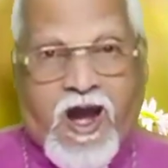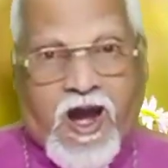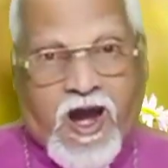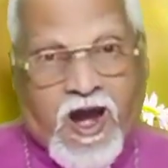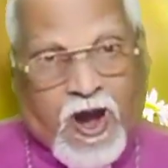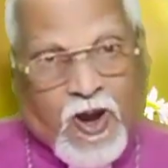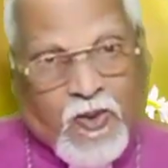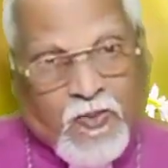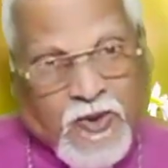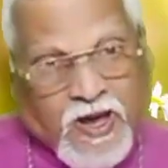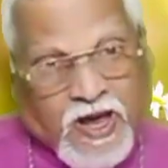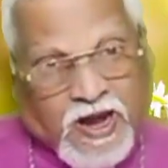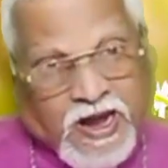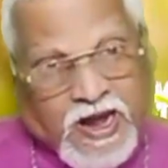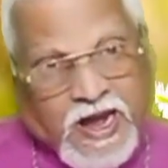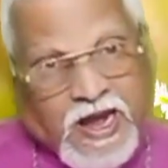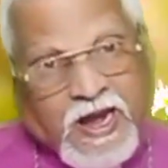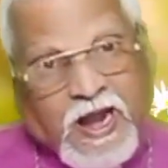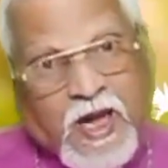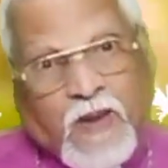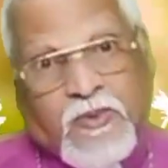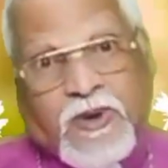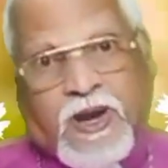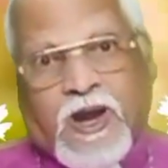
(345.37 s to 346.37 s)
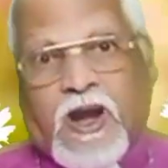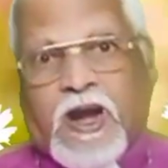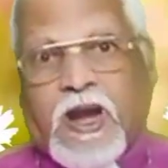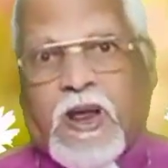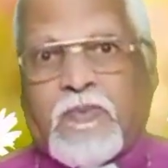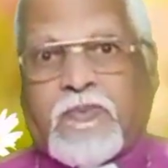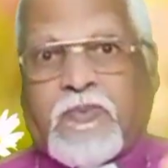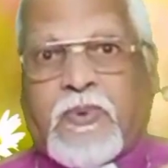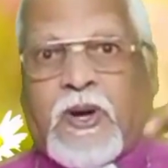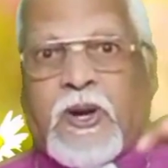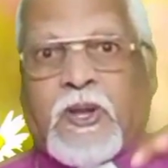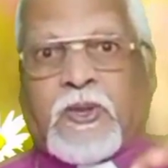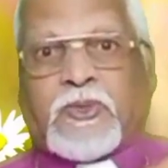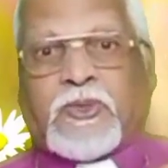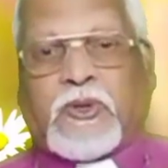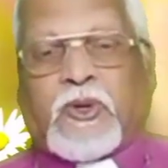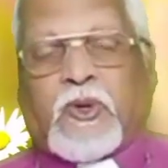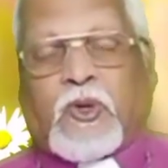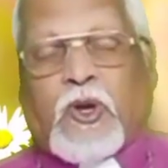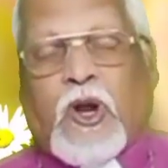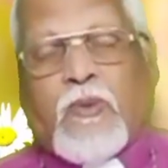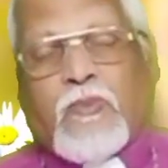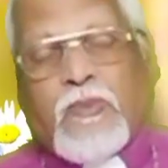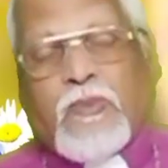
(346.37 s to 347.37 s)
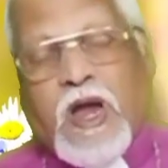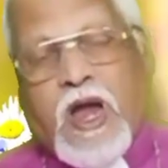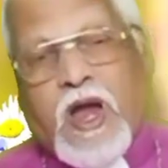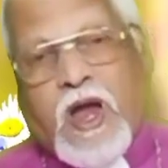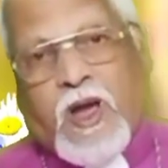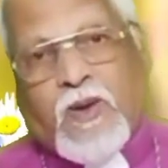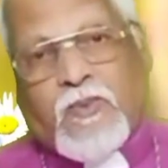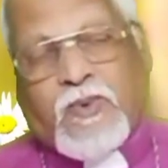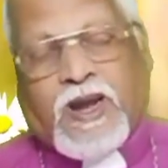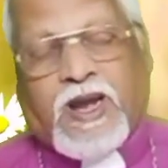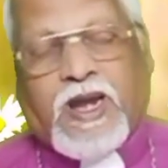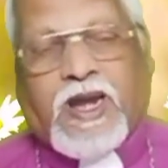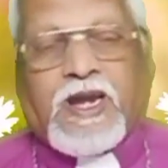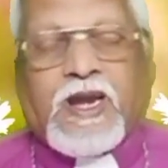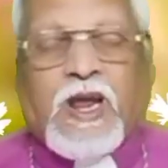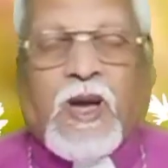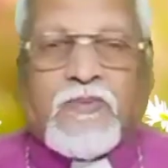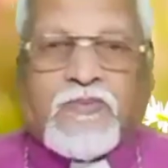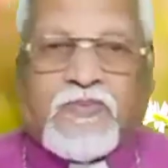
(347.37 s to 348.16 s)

அவரை நாம் கனப்படுத்துகிறோம் அவரை நாம்